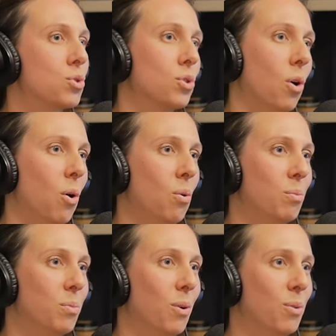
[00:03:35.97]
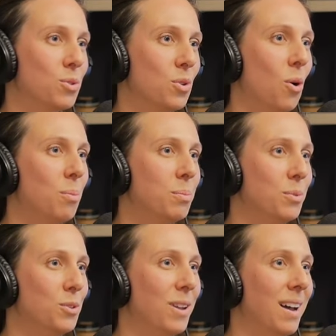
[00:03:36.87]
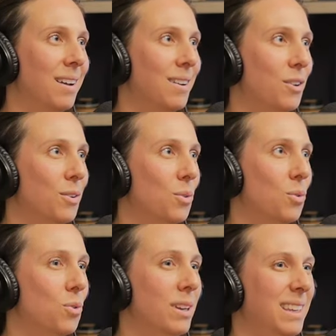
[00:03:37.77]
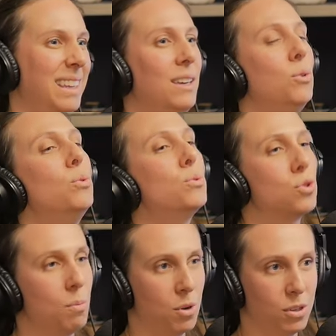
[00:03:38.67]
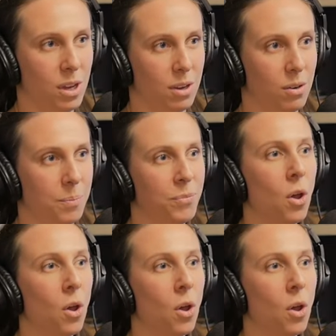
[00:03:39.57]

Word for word: se trompe. On se trompe dans il est où ce bonheur-là?